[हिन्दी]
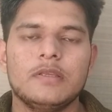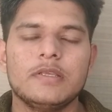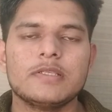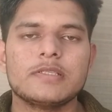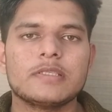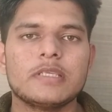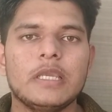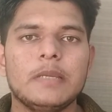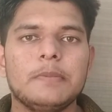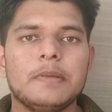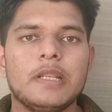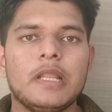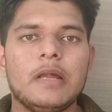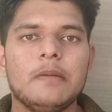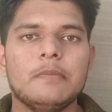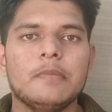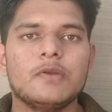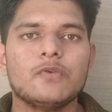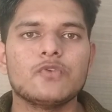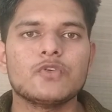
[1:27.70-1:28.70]
इसके बिना
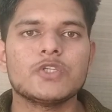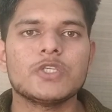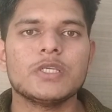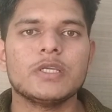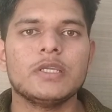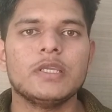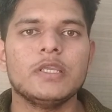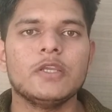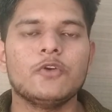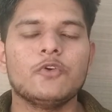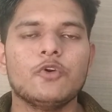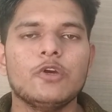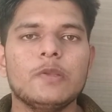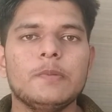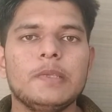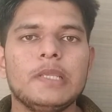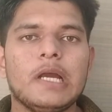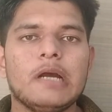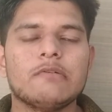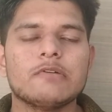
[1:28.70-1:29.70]
मनुष्य की कोई
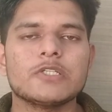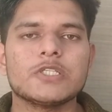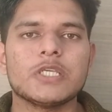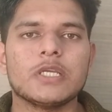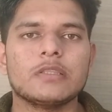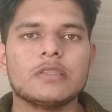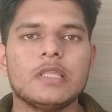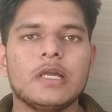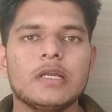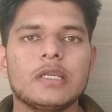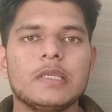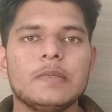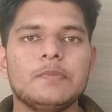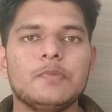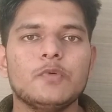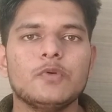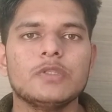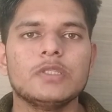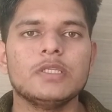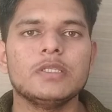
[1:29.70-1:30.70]
भी आवश्यकता की
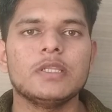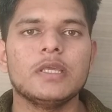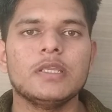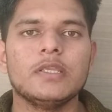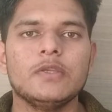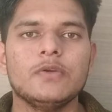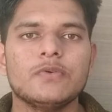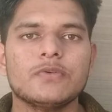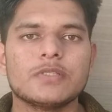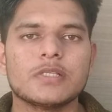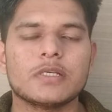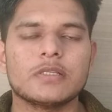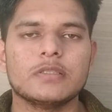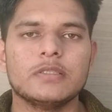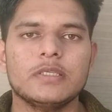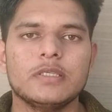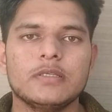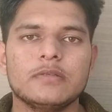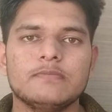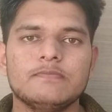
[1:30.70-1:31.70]
पूर्ति नहीं हो
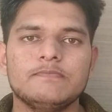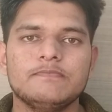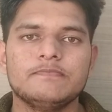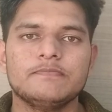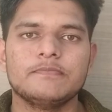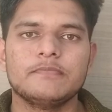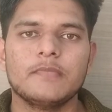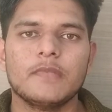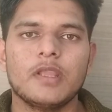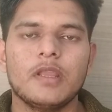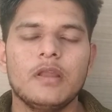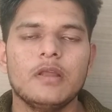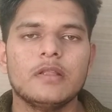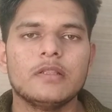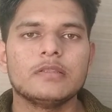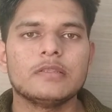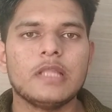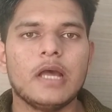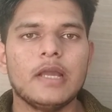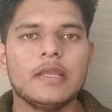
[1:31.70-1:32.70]
सकती है
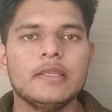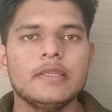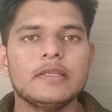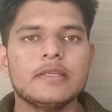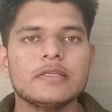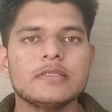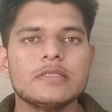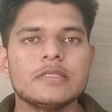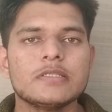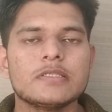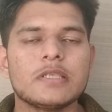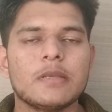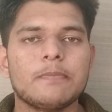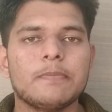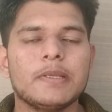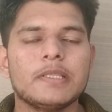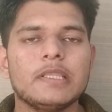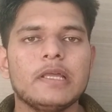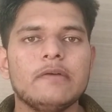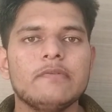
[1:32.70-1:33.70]
ना ही किसी
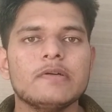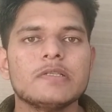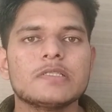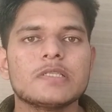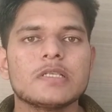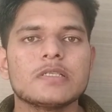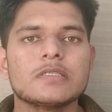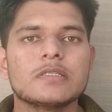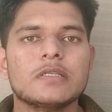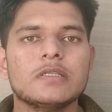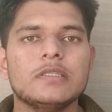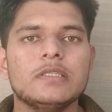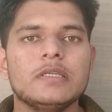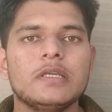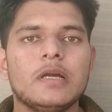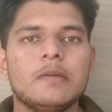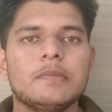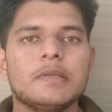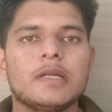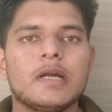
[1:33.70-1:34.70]
सभ्यता व संस्कृति
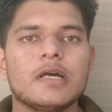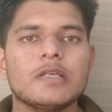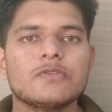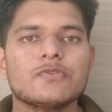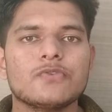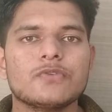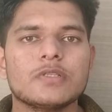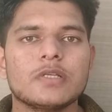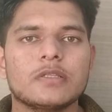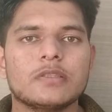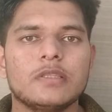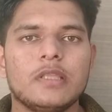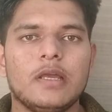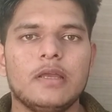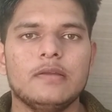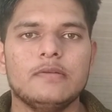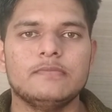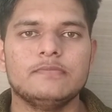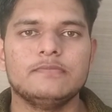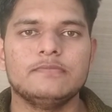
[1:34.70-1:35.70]
का विकास हो सकता
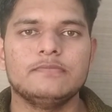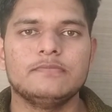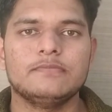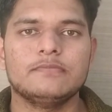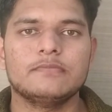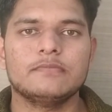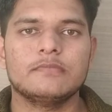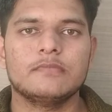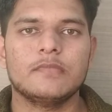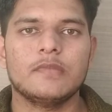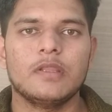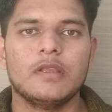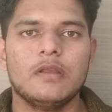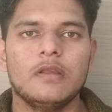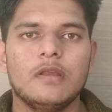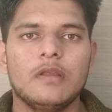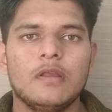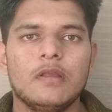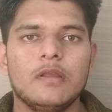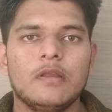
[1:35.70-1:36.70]
है
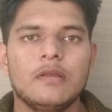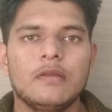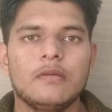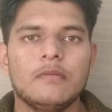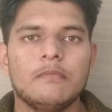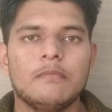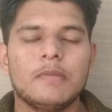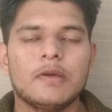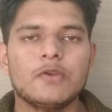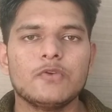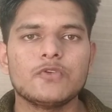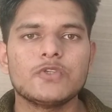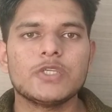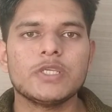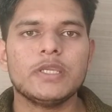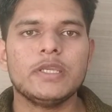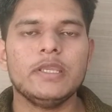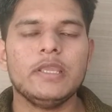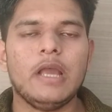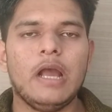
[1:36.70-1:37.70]

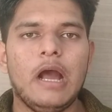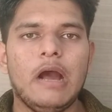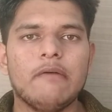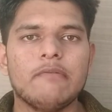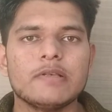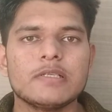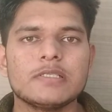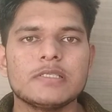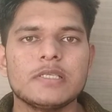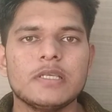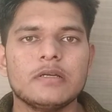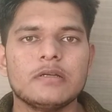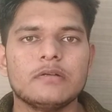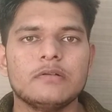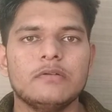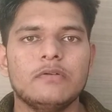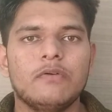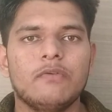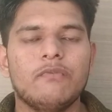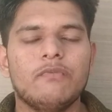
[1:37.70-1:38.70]
मनुष्य की
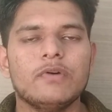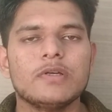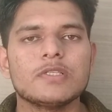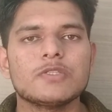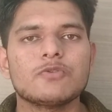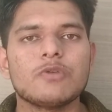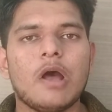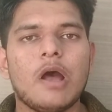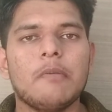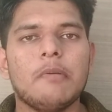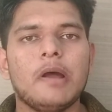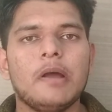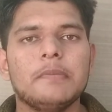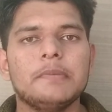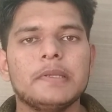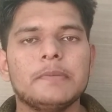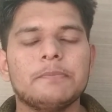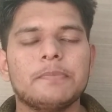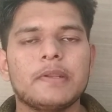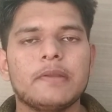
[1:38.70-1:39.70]
आवश्यक व
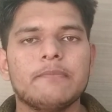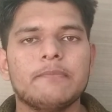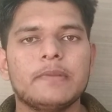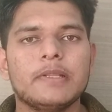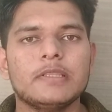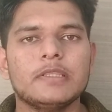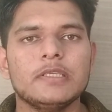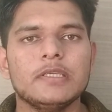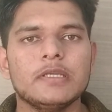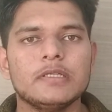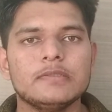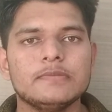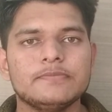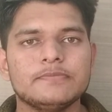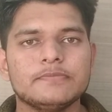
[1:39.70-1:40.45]
स्वाभाविक प्रवृत्तियां